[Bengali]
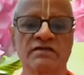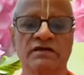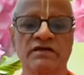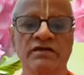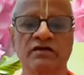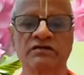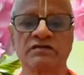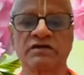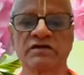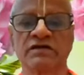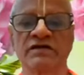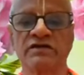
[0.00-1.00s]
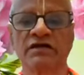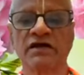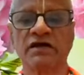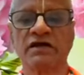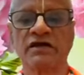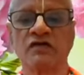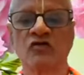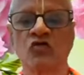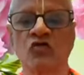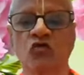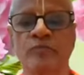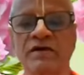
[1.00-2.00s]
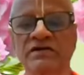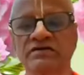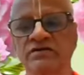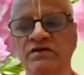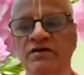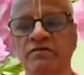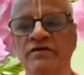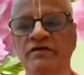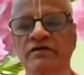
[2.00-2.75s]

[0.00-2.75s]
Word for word: তিনি হচ্ছেন হৃদয়ের উপাস্য দেব